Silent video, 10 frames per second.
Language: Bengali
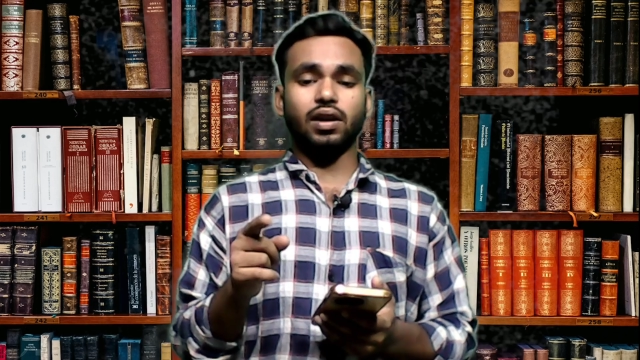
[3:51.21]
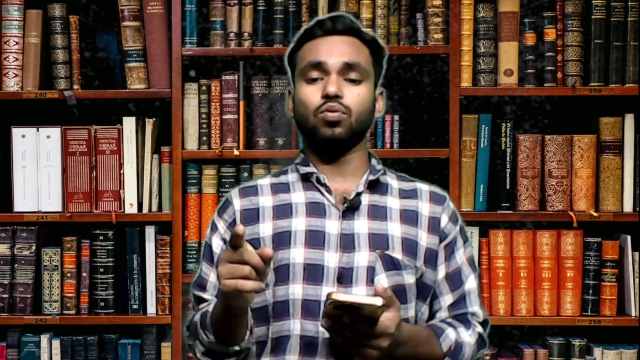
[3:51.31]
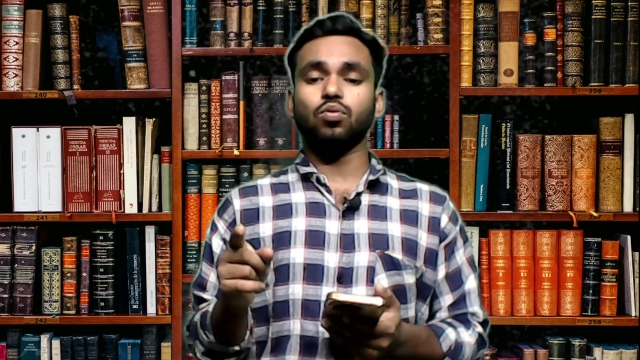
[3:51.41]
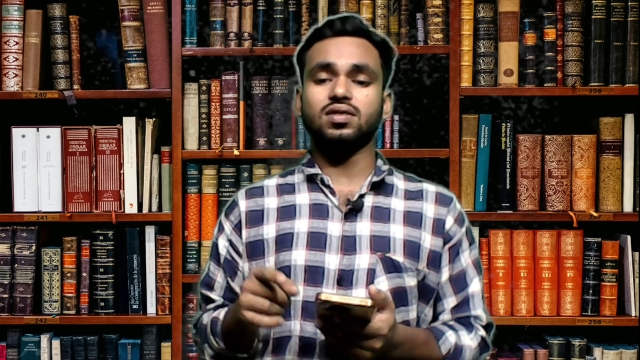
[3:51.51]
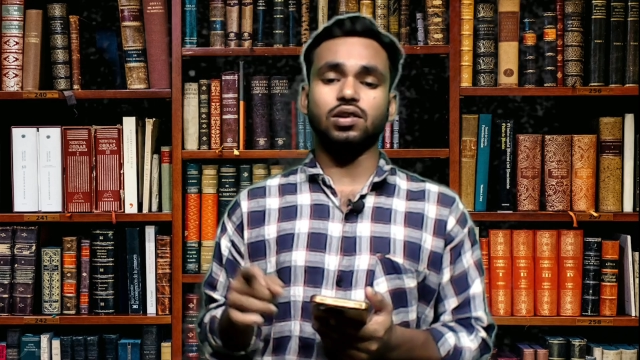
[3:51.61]

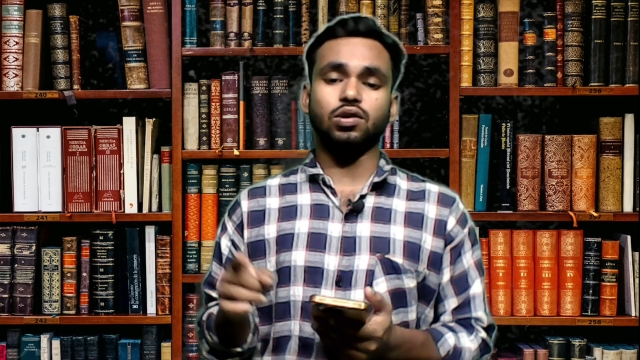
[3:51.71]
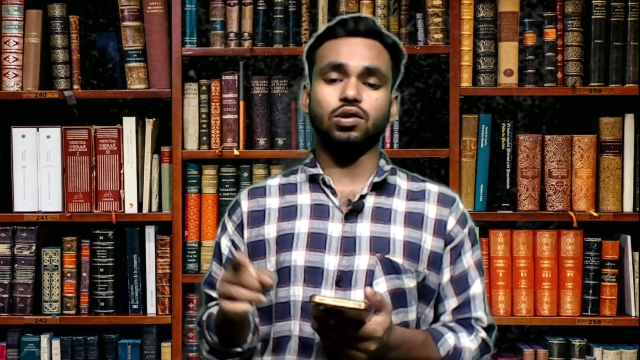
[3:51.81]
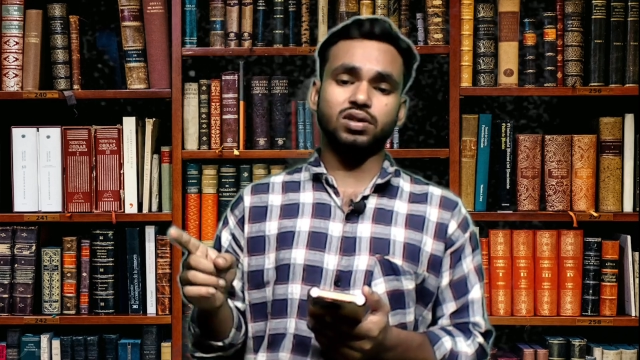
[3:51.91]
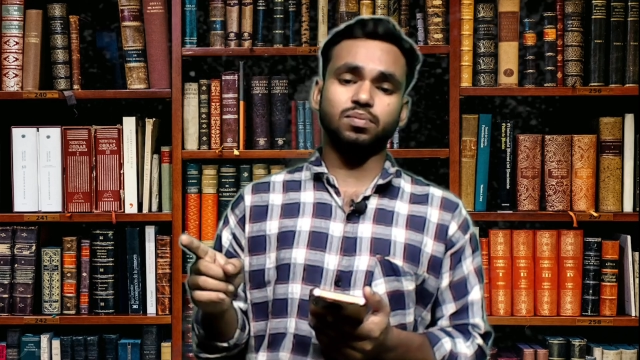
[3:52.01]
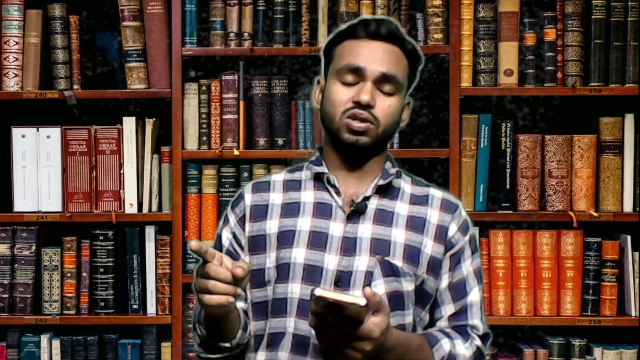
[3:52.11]
ওসি ছিলেন
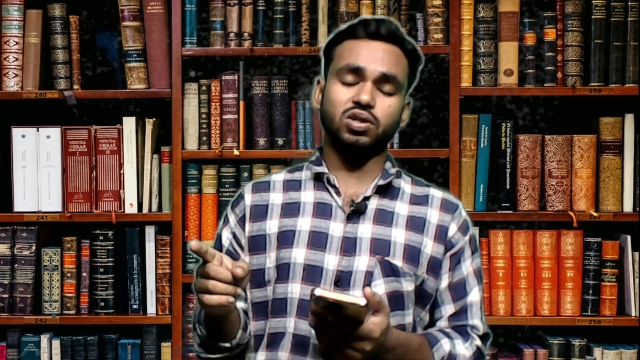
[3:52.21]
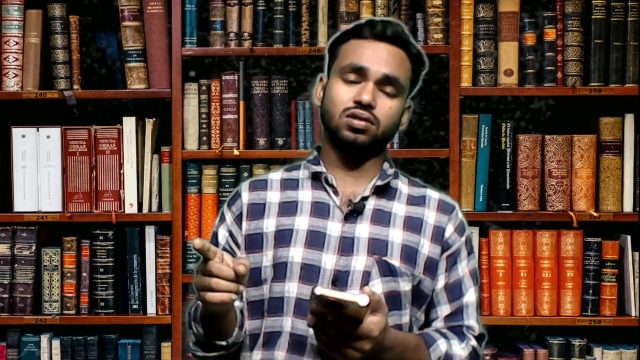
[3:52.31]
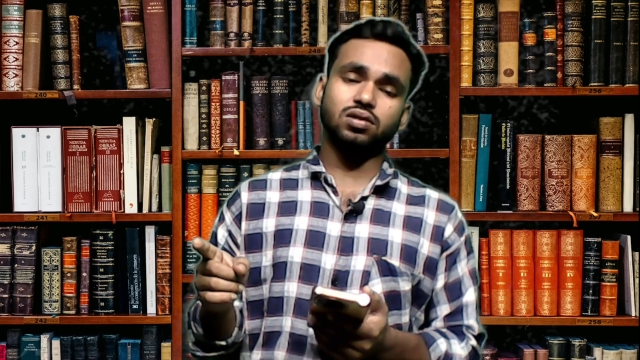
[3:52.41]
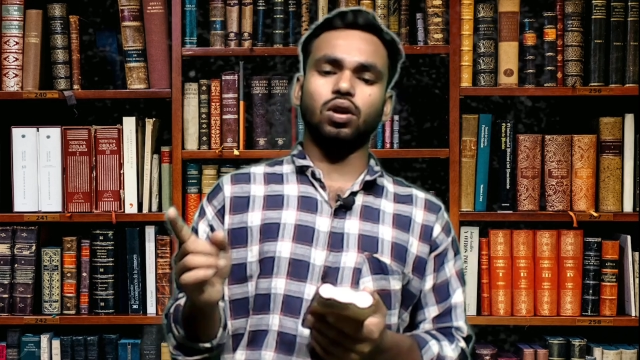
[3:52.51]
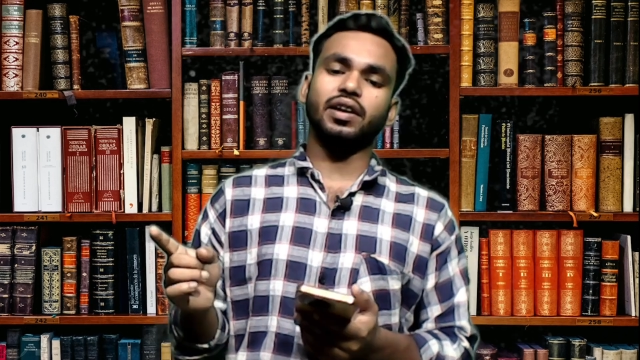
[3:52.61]
অভিজিৎ বিশ্বাস
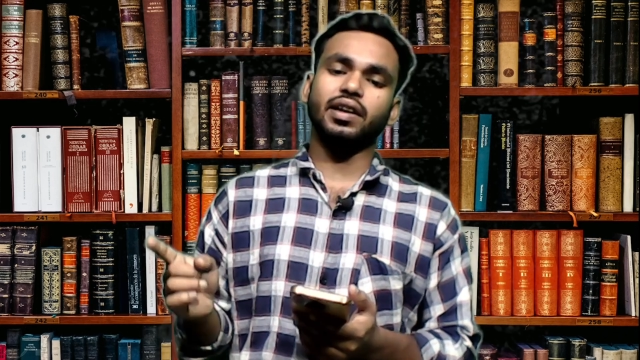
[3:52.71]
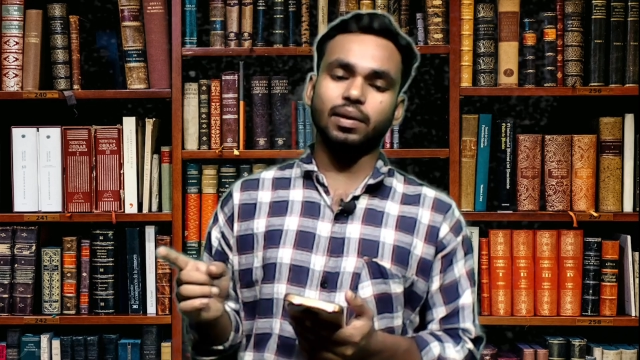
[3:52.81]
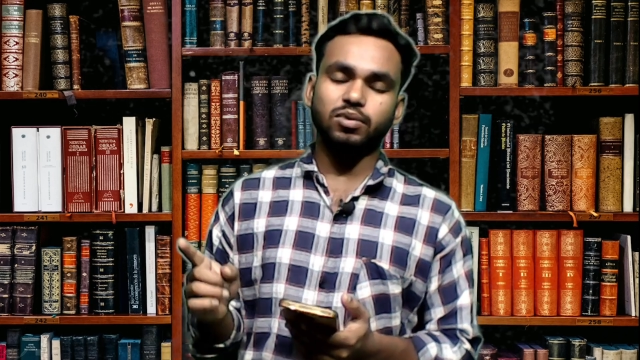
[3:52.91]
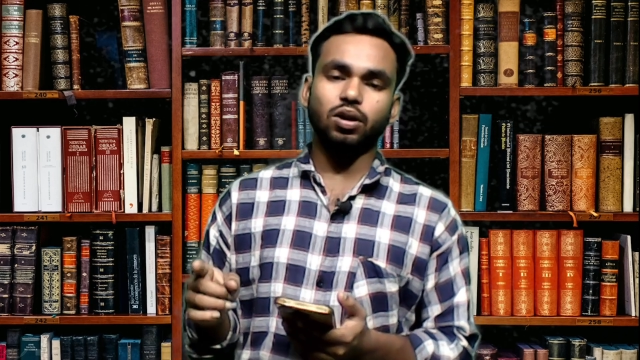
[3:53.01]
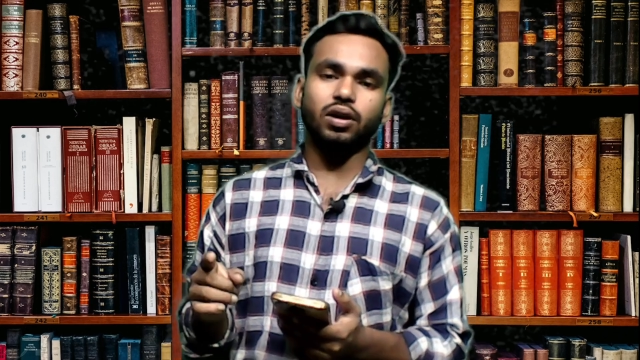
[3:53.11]
অলরেডি
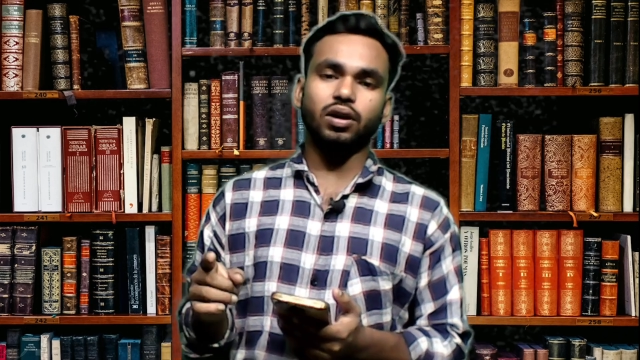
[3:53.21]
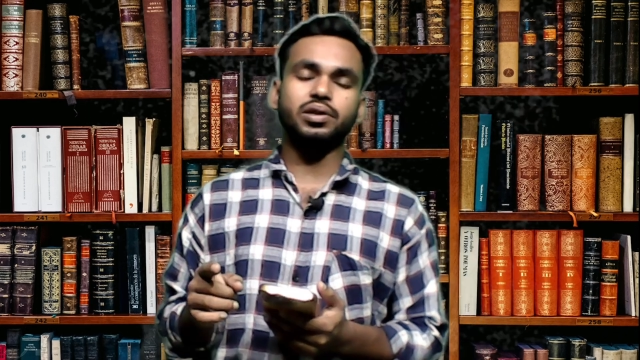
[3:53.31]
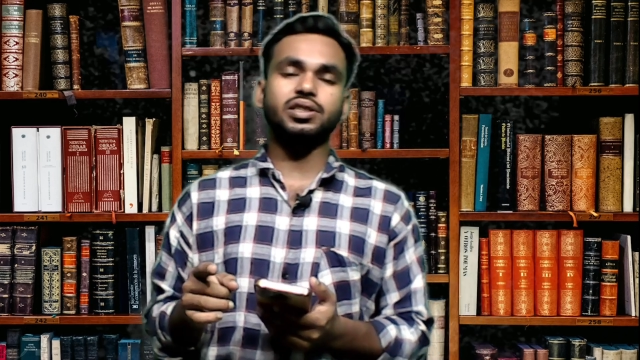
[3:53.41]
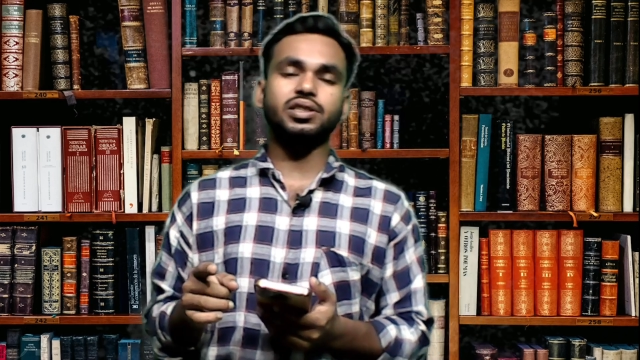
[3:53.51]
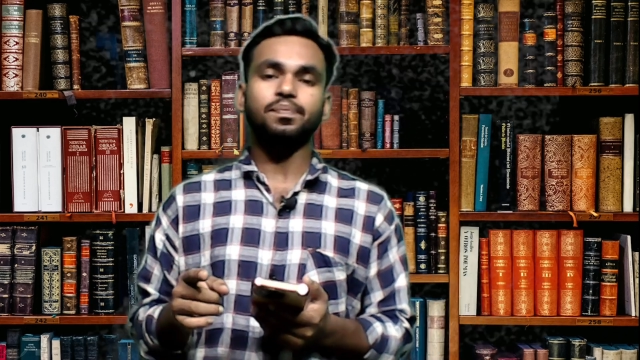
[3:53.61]
গ্রেপ্তার করা হয়েছে